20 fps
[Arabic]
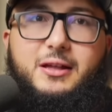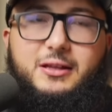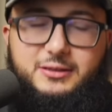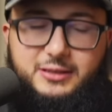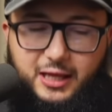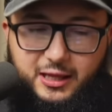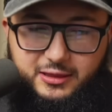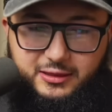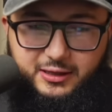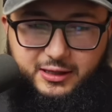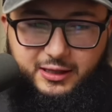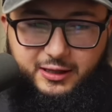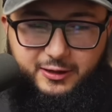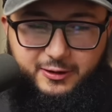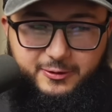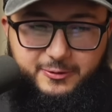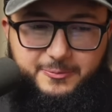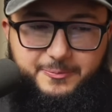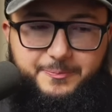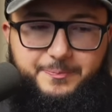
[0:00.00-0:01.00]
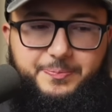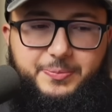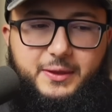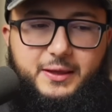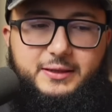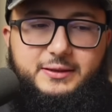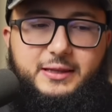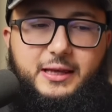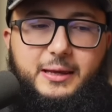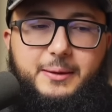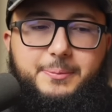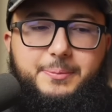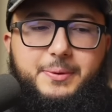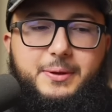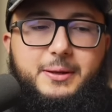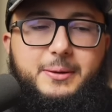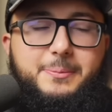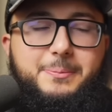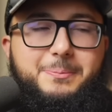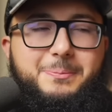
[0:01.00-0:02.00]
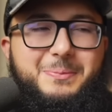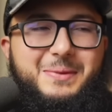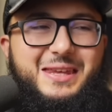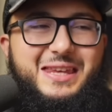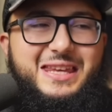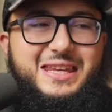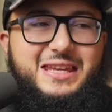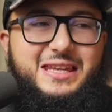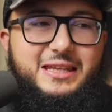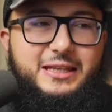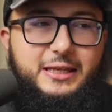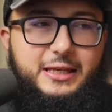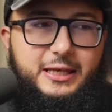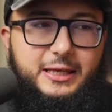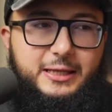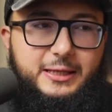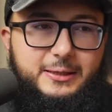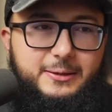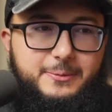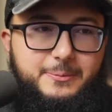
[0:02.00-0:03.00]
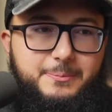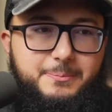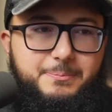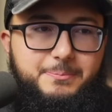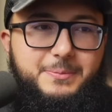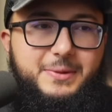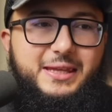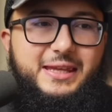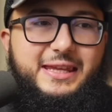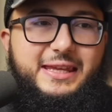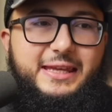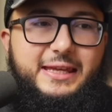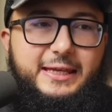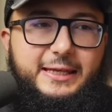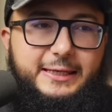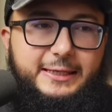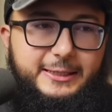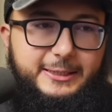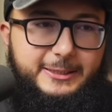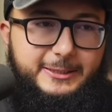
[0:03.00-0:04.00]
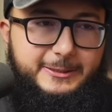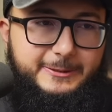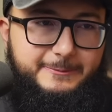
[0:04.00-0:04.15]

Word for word: تاثير طيب مين مين